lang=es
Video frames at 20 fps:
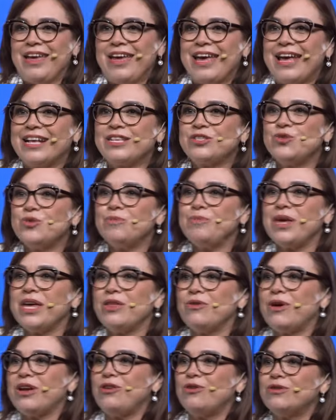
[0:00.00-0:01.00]
es un
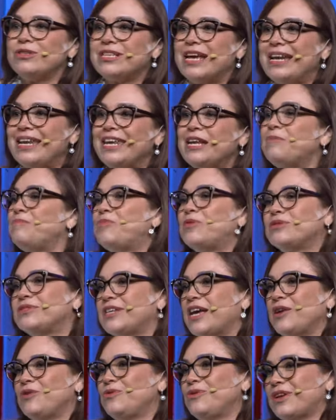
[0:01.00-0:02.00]
miedo a no salir por si
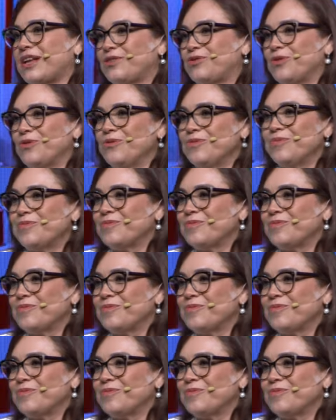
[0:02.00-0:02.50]
hay un ratón.